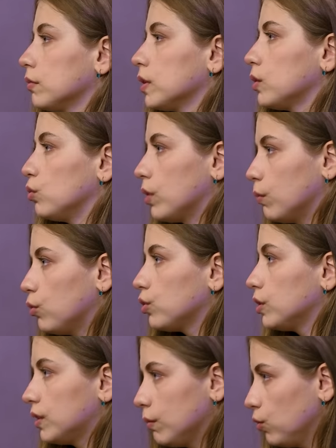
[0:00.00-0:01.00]
Ну,
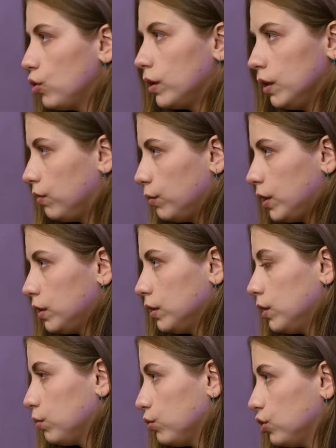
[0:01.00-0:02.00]
работать со мной, а не выбирать
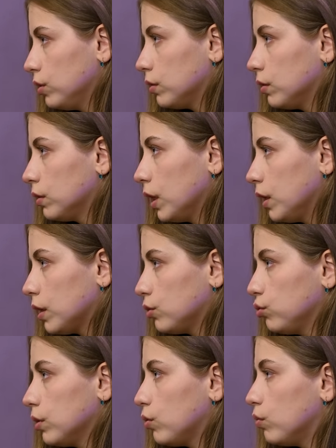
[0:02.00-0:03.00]
таких мужчин. Я не
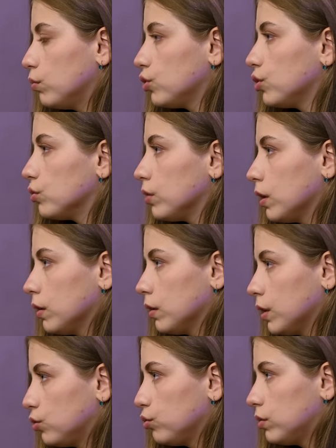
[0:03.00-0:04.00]
хочу такого мужчину, я
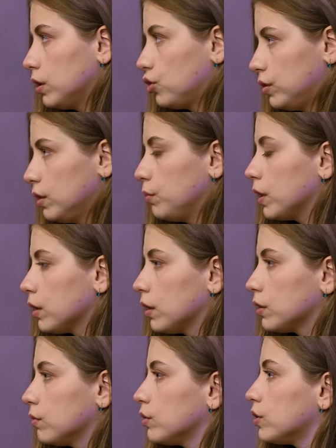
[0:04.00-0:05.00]
хочу, значит, себя
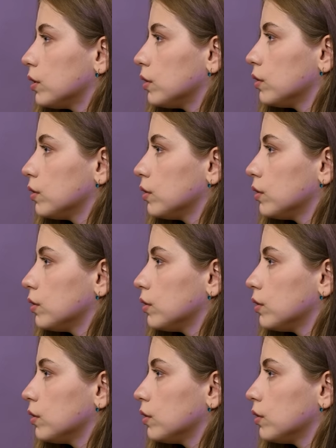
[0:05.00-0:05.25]
как-то выстроить. работа